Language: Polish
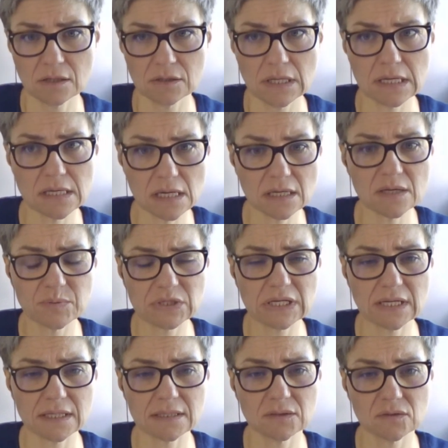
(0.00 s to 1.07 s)
jaki
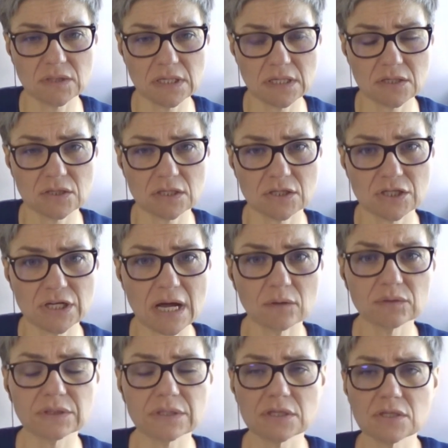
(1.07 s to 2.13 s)
przekaz to niesie, że
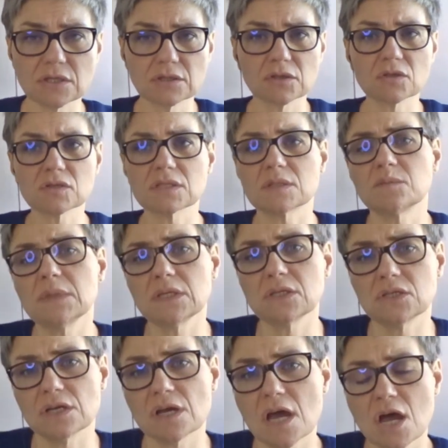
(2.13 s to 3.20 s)
autyści to
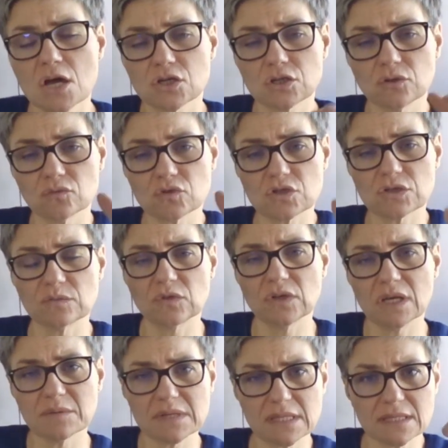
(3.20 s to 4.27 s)
kosmici, czyli
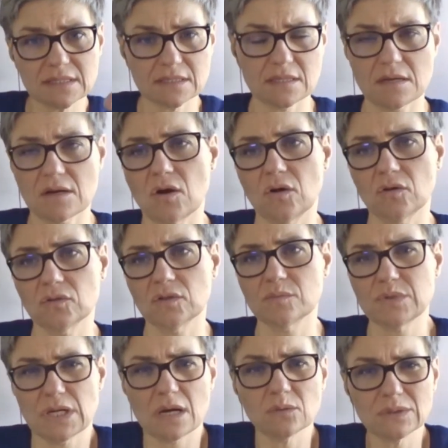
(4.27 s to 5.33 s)
utrzymujemy ten stereotyp,
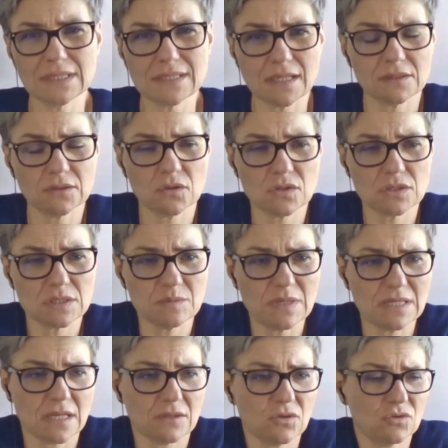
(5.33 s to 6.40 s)
że autysta to
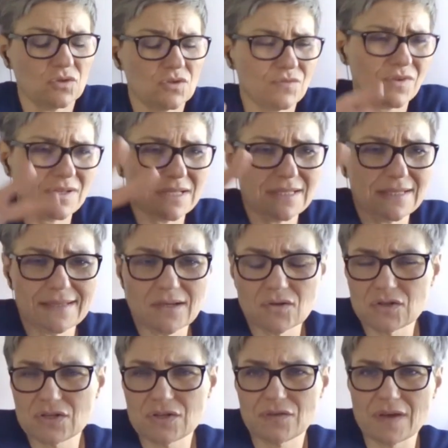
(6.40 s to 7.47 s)
kosmita, to ktoś w ogóle z
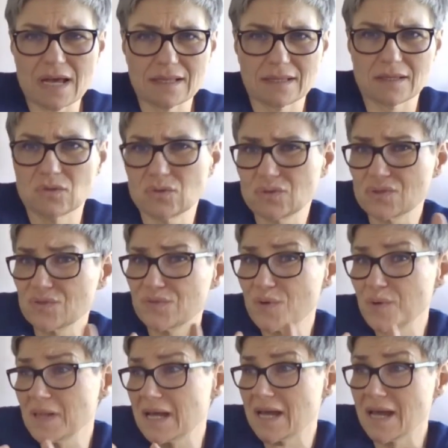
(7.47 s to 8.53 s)
innego świata, to ktoś w
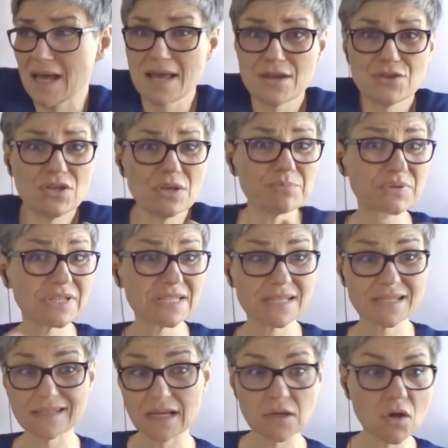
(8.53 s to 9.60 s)
ogóle
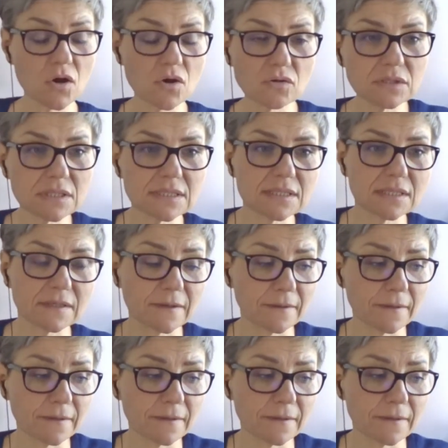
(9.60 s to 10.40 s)
nieprzystający